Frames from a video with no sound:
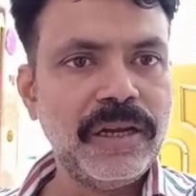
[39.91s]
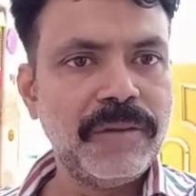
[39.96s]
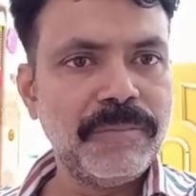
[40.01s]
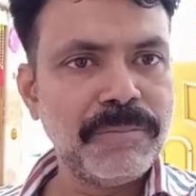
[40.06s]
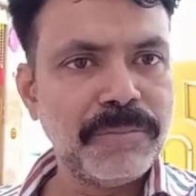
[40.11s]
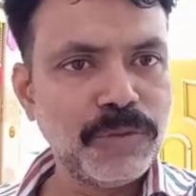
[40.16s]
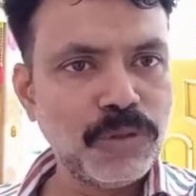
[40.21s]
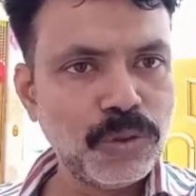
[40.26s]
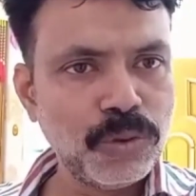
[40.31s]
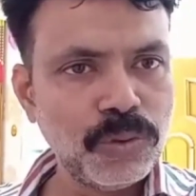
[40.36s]

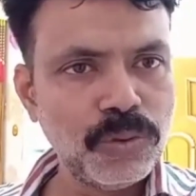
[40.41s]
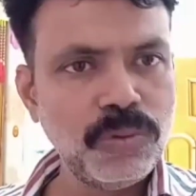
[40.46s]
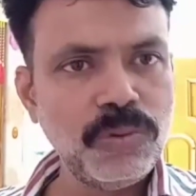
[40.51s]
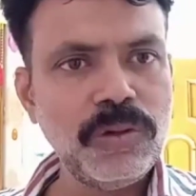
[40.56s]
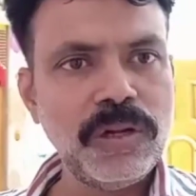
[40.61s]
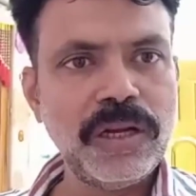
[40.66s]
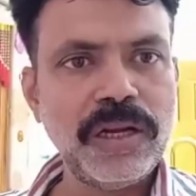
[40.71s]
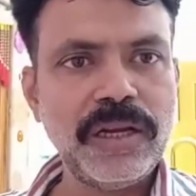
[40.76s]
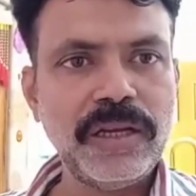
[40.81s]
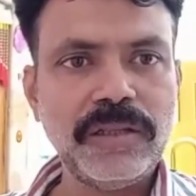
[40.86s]

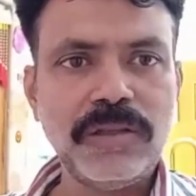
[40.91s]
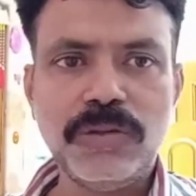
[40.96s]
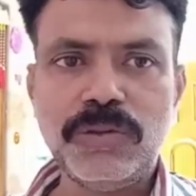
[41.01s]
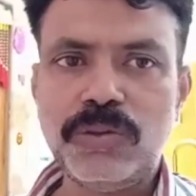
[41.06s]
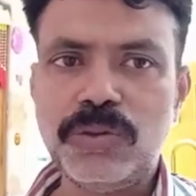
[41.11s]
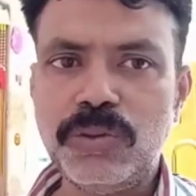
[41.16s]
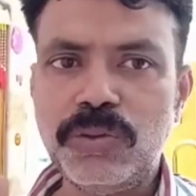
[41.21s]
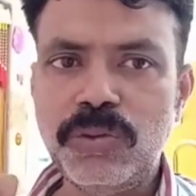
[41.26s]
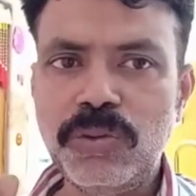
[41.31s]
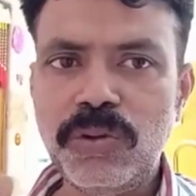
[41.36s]
जुनून है तो
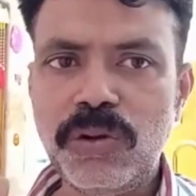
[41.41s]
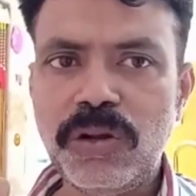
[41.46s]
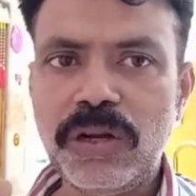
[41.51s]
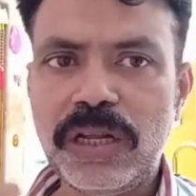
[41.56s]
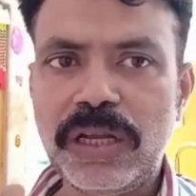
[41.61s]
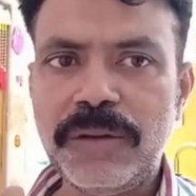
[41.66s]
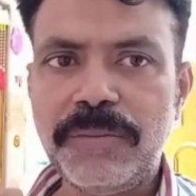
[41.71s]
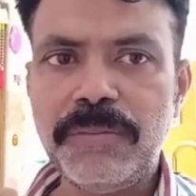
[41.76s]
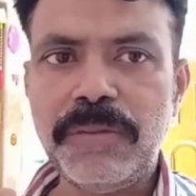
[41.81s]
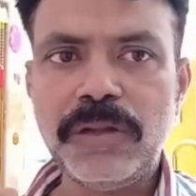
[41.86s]
जुनून और
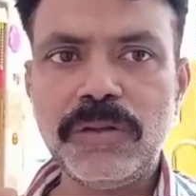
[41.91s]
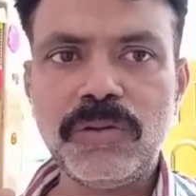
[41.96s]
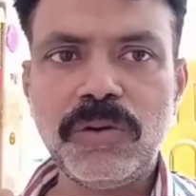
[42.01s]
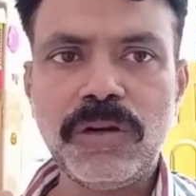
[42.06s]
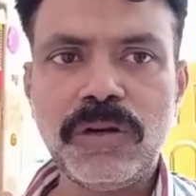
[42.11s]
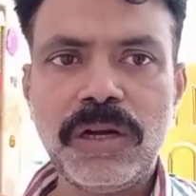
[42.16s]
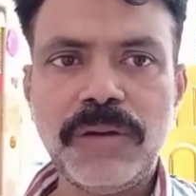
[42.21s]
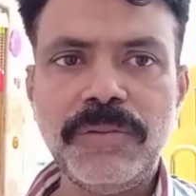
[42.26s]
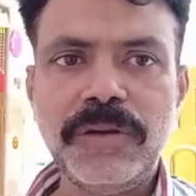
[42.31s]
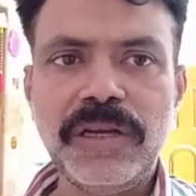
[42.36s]
हिम्मत को
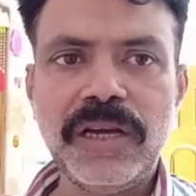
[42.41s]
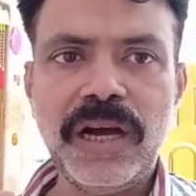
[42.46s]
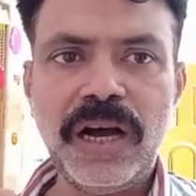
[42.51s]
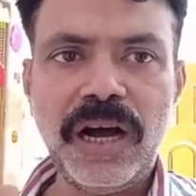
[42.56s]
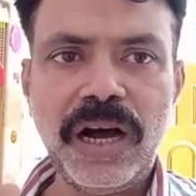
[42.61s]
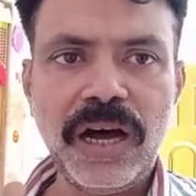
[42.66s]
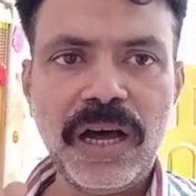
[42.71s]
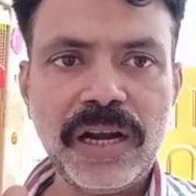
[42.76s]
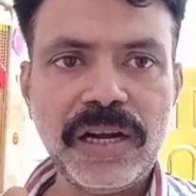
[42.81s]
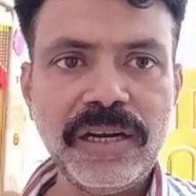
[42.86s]
कभी
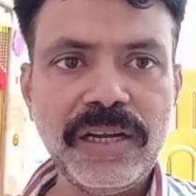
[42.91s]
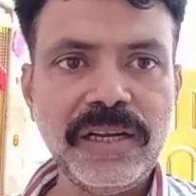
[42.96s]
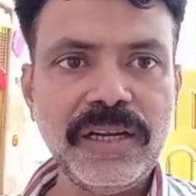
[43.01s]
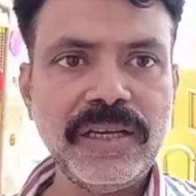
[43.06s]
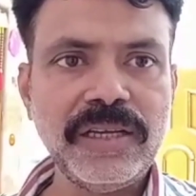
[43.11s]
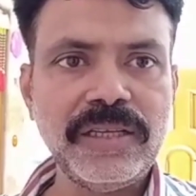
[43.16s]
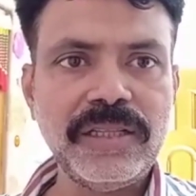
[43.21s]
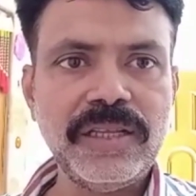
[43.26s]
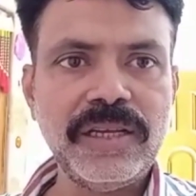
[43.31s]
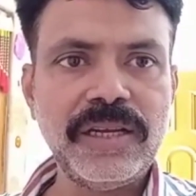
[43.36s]
हारने
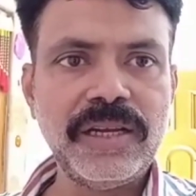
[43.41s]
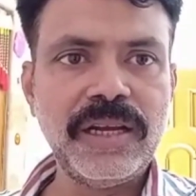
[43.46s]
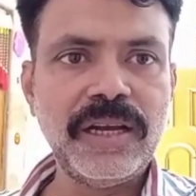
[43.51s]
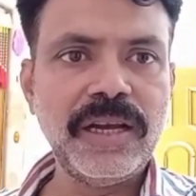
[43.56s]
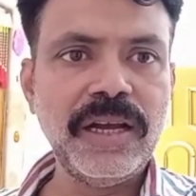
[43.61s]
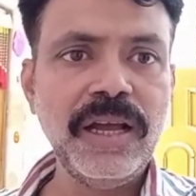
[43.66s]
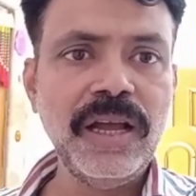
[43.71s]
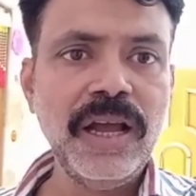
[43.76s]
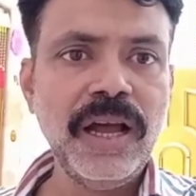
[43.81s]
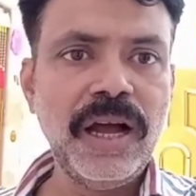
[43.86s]
नहीं देना
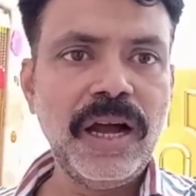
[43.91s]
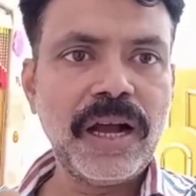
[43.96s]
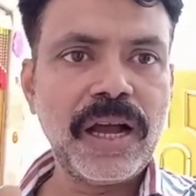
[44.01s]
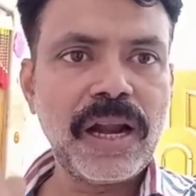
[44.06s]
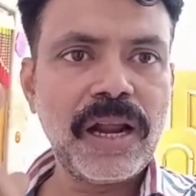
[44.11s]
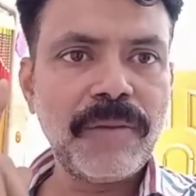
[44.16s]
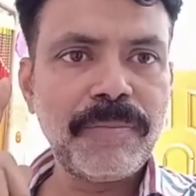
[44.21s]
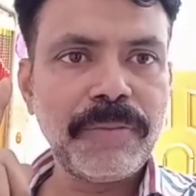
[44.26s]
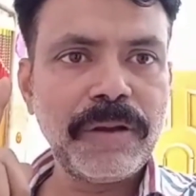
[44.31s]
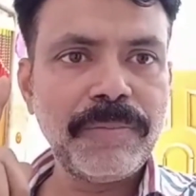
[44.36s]
है
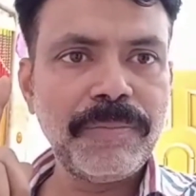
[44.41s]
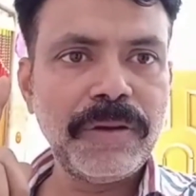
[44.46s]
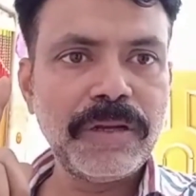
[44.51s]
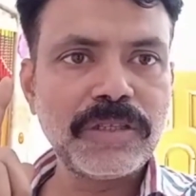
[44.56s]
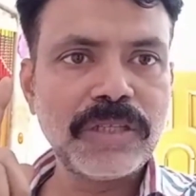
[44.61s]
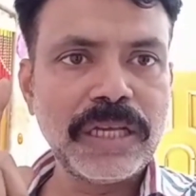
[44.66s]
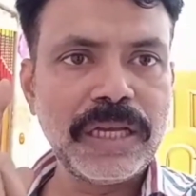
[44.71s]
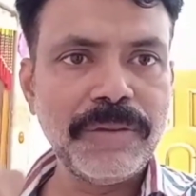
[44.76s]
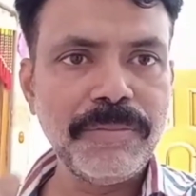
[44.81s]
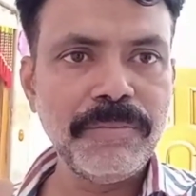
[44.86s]
अगर आपके
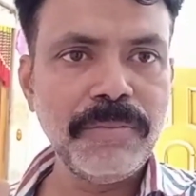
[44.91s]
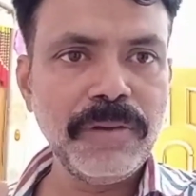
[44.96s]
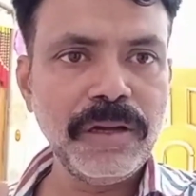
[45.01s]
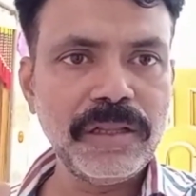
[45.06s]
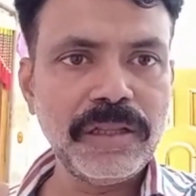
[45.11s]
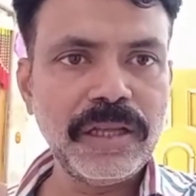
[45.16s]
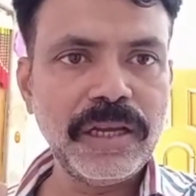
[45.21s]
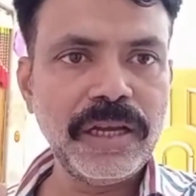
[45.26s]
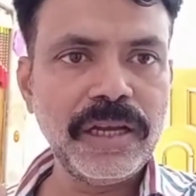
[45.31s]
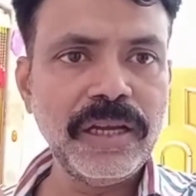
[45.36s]
पास
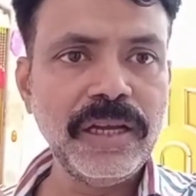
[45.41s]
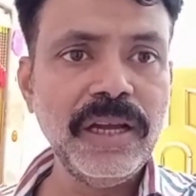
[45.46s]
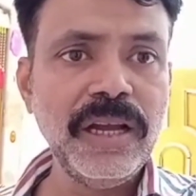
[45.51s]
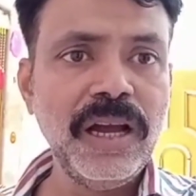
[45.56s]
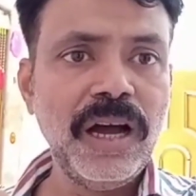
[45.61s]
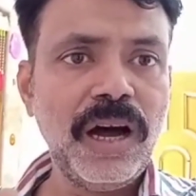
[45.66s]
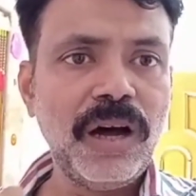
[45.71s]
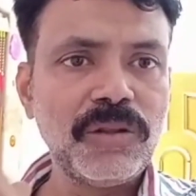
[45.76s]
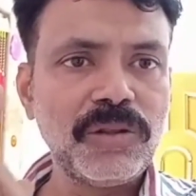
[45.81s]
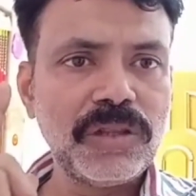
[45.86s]
हिम्मत है
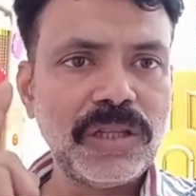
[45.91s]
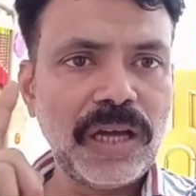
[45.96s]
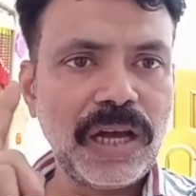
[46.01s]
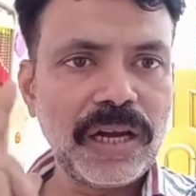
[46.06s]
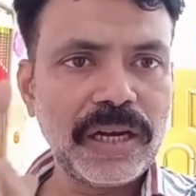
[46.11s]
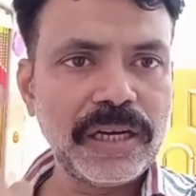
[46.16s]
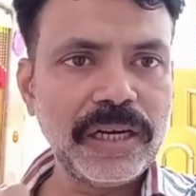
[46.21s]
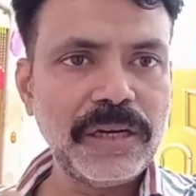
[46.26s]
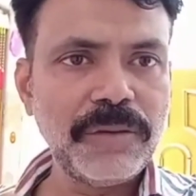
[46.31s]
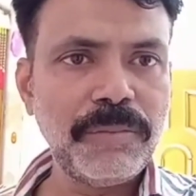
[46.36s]
और
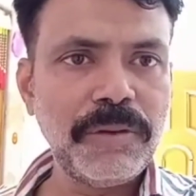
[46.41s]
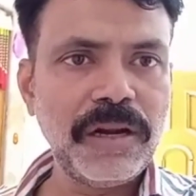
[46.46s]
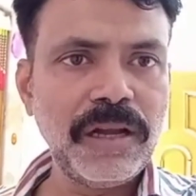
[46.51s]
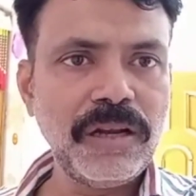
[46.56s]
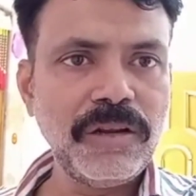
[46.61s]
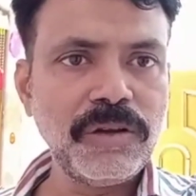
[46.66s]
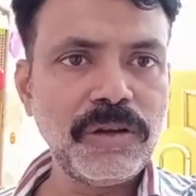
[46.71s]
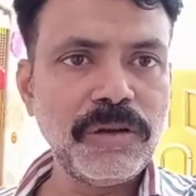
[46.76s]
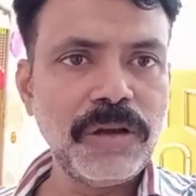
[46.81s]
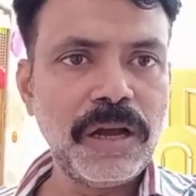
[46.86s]
टारगेट बना
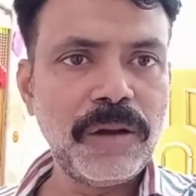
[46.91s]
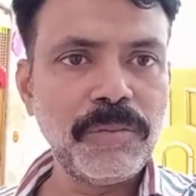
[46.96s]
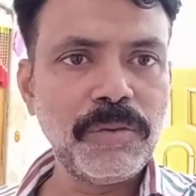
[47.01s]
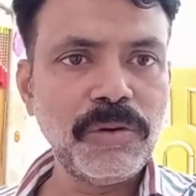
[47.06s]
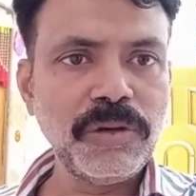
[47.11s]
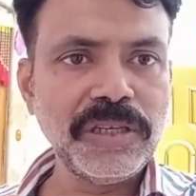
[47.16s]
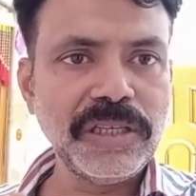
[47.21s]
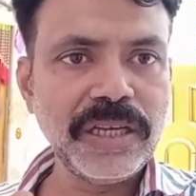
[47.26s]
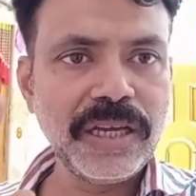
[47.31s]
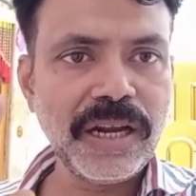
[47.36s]
लो कि
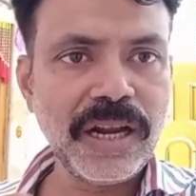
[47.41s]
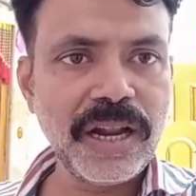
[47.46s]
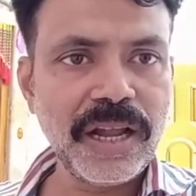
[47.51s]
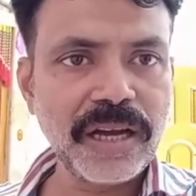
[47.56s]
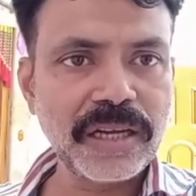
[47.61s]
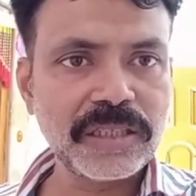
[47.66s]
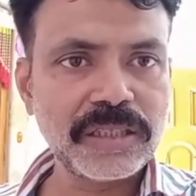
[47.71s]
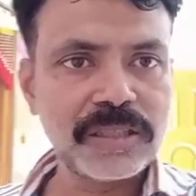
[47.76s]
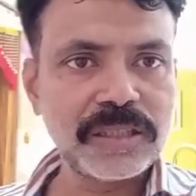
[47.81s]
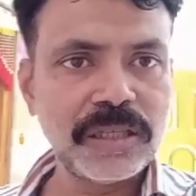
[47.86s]
हमको ये
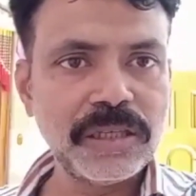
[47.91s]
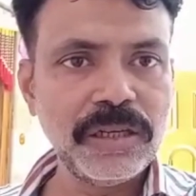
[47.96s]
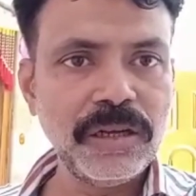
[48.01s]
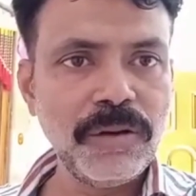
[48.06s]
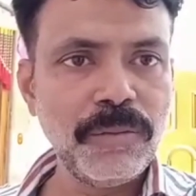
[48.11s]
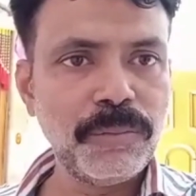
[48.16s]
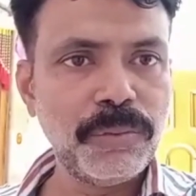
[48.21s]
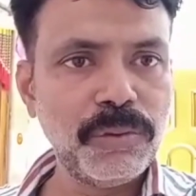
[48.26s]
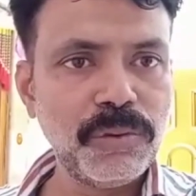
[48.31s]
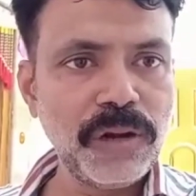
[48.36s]
लक्ष्य
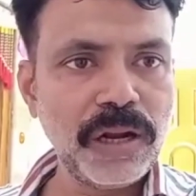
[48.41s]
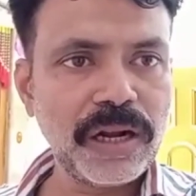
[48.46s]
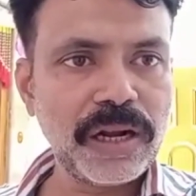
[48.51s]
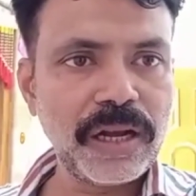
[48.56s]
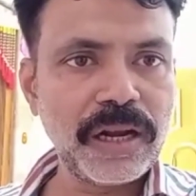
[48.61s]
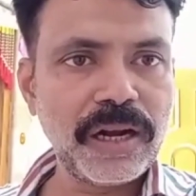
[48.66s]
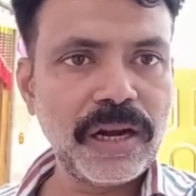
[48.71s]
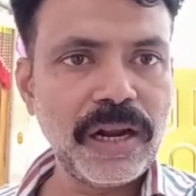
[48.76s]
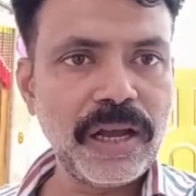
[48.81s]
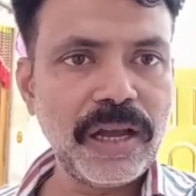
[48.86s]
पूरा
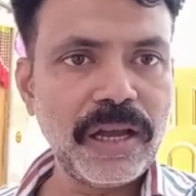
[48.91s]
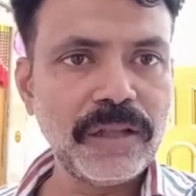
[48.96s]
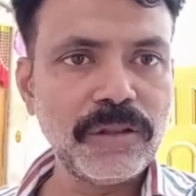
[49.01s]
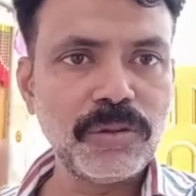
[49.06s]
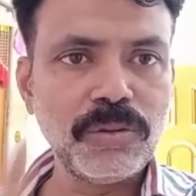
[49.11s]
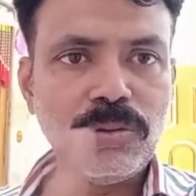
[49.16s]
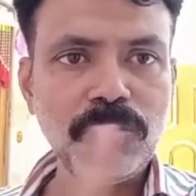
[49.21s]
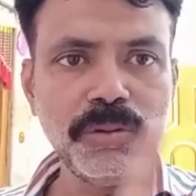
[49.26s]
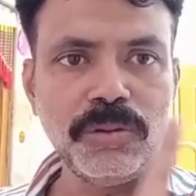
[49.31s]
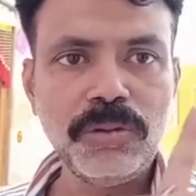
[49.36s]
करना है
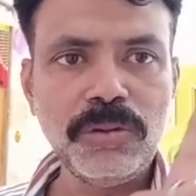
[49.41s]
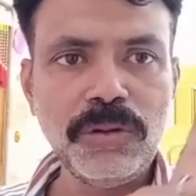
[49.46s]
तो